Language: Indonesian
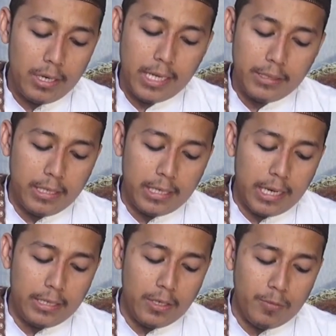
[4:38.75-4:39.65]
nanti
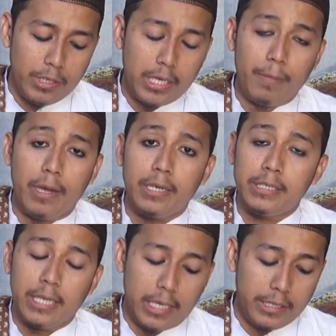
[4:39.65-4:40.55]
kelak di yaumil qiyamah di
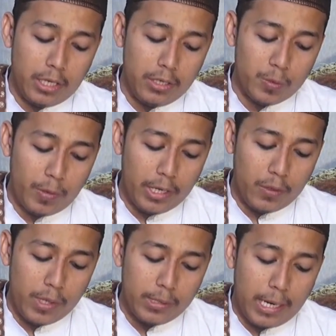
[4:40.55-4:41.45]
jannahnya Allah
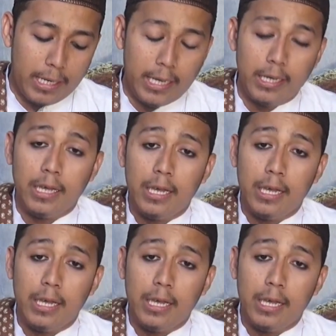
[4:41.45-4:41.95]
Subhanahu wa taala,